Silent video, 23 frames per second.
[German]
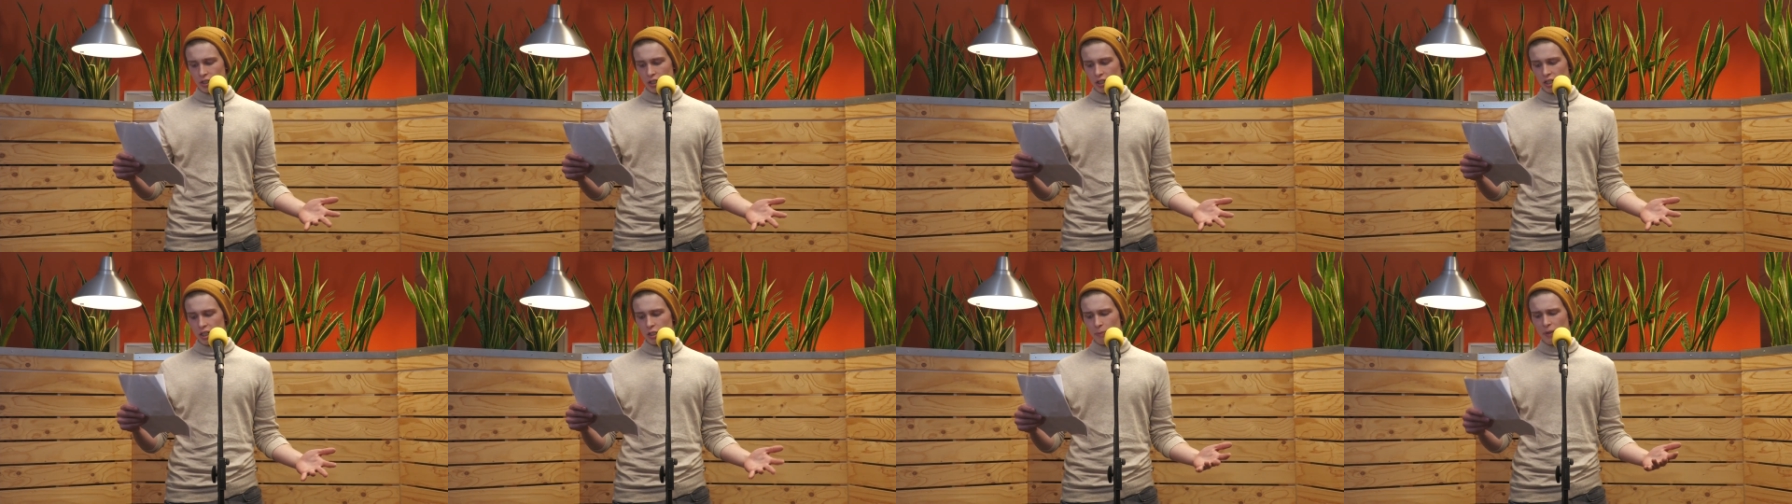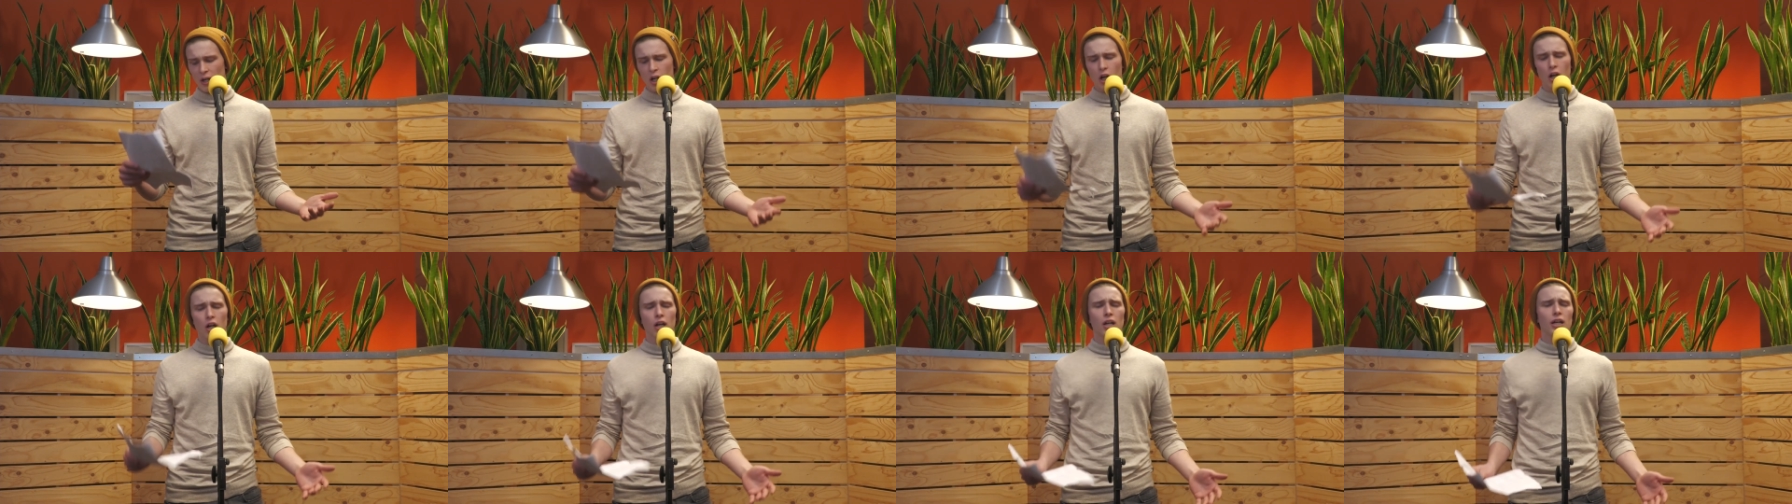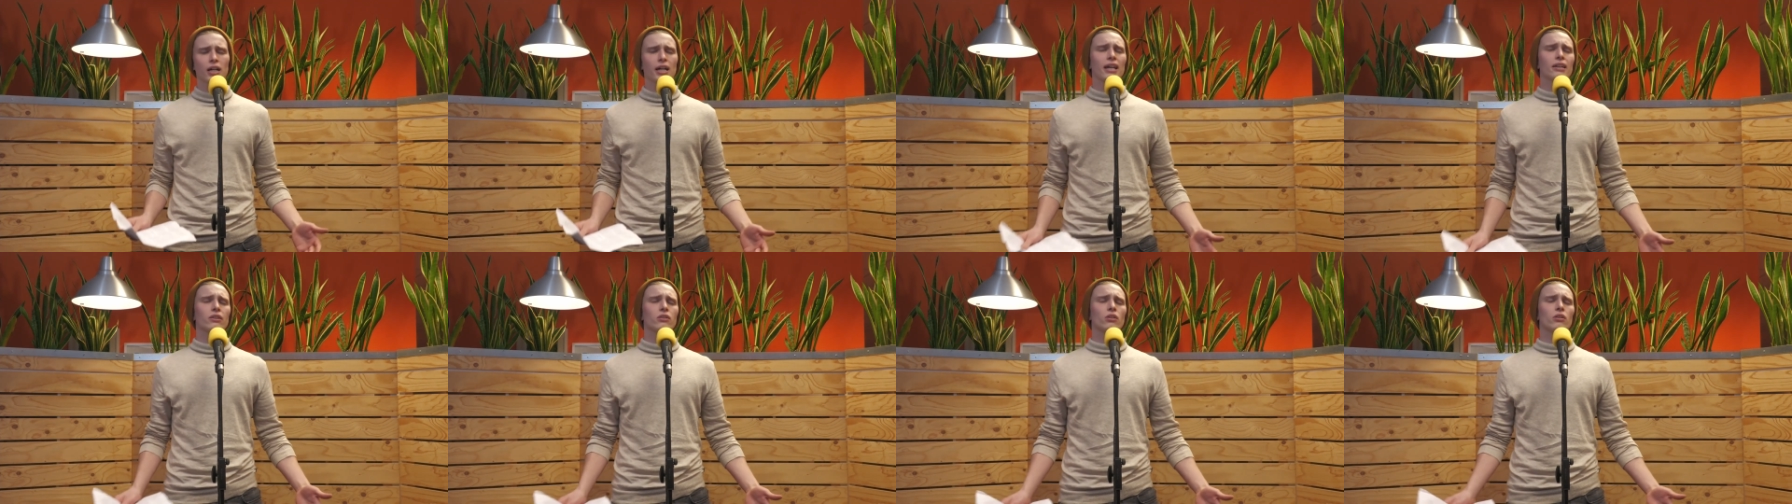denn ich bin
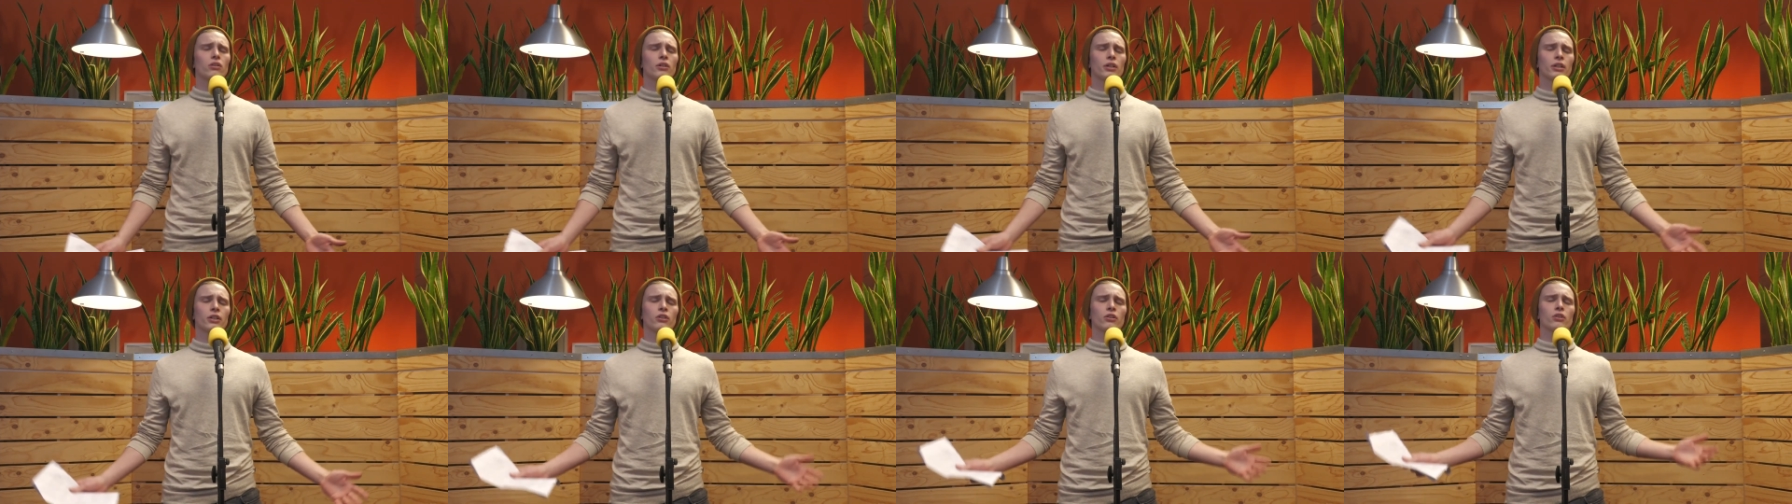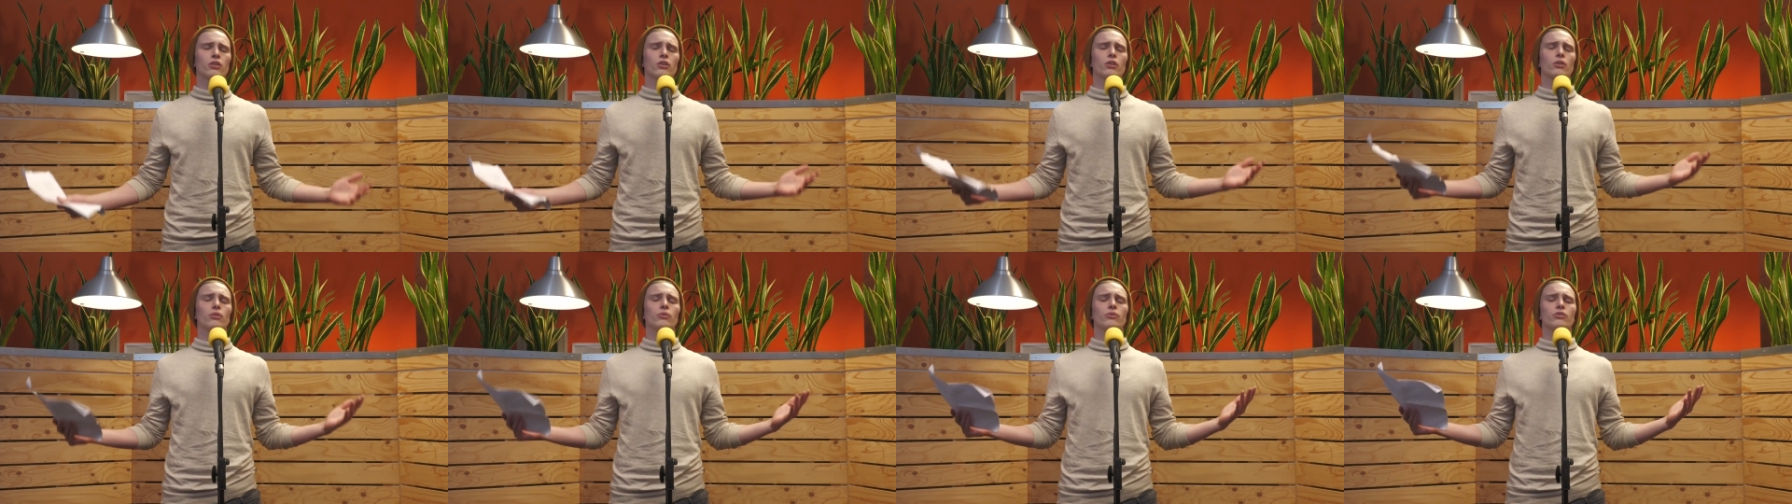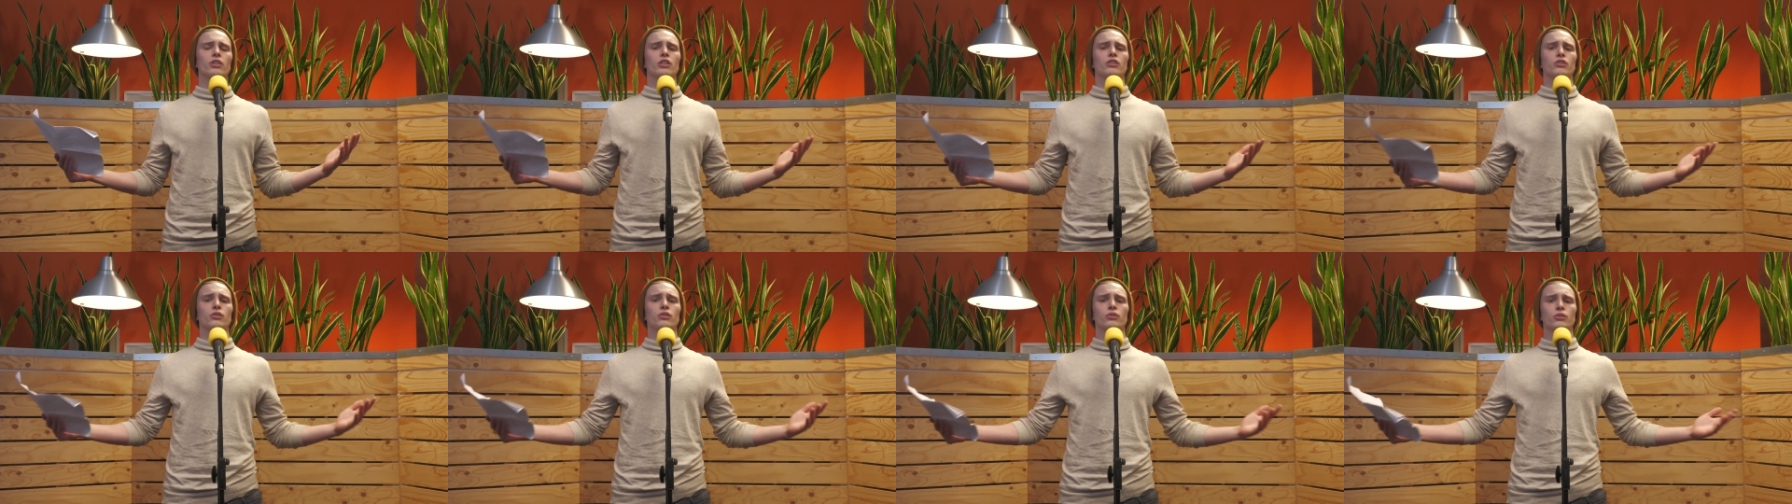eure Rettung in
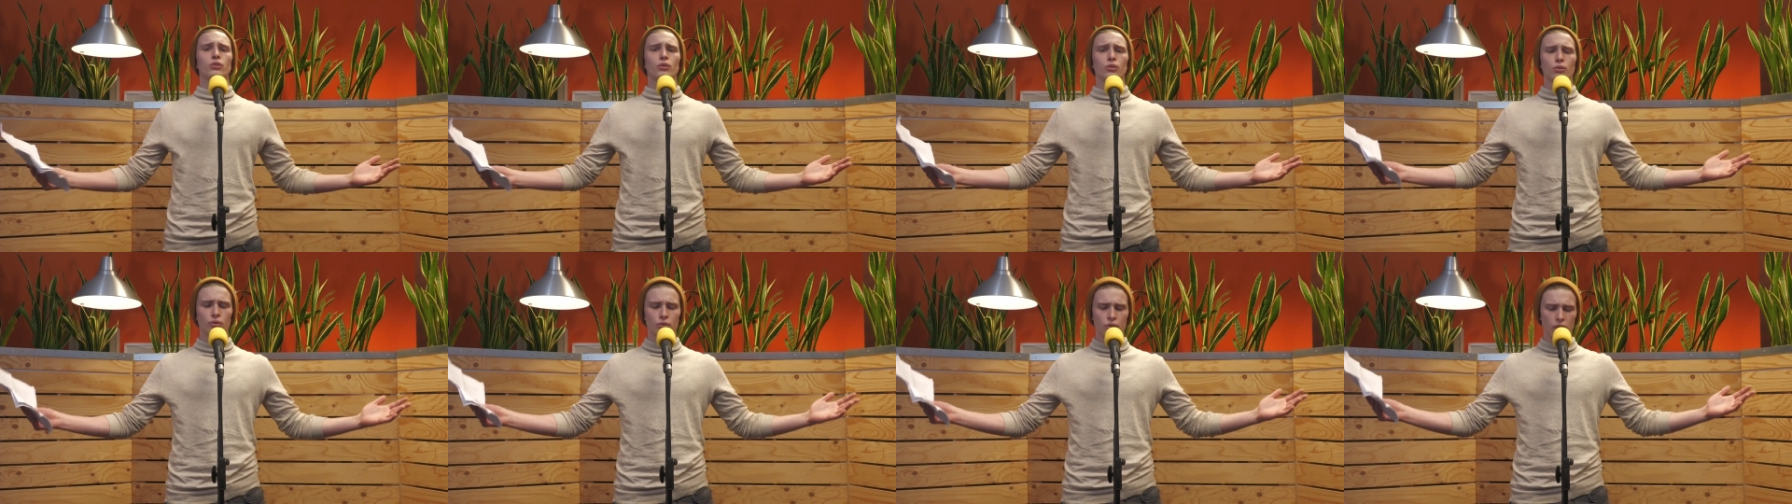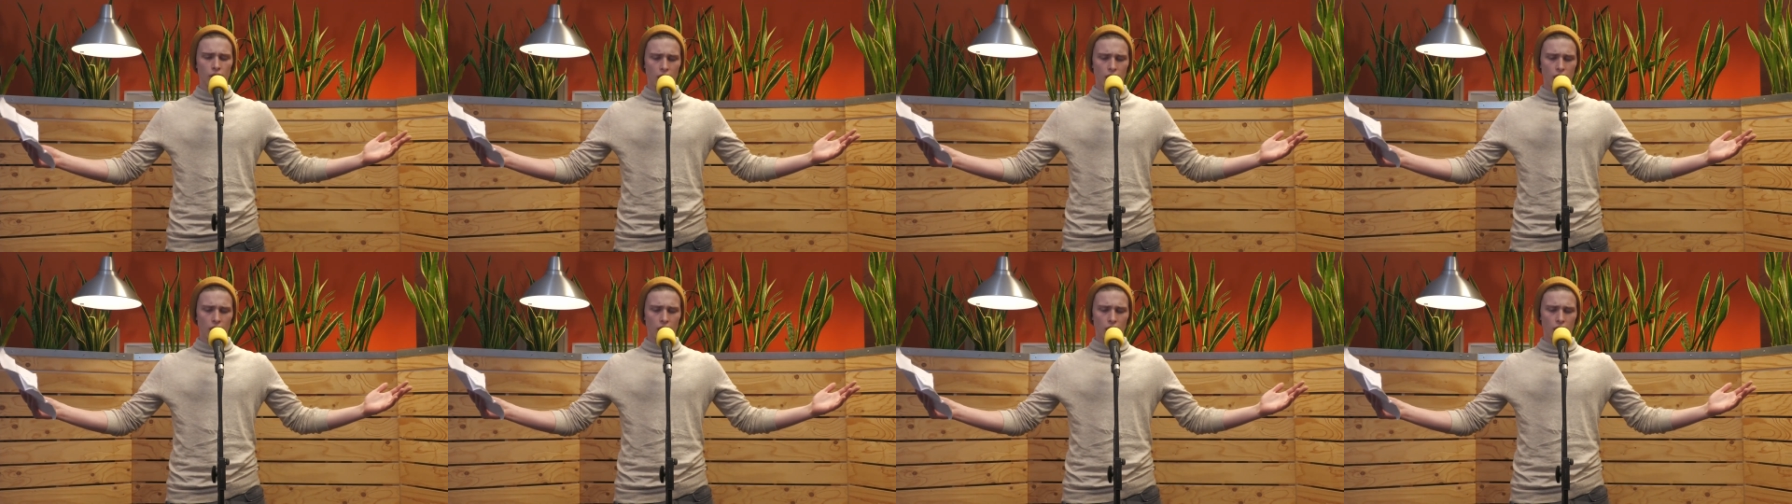rosa Tütü,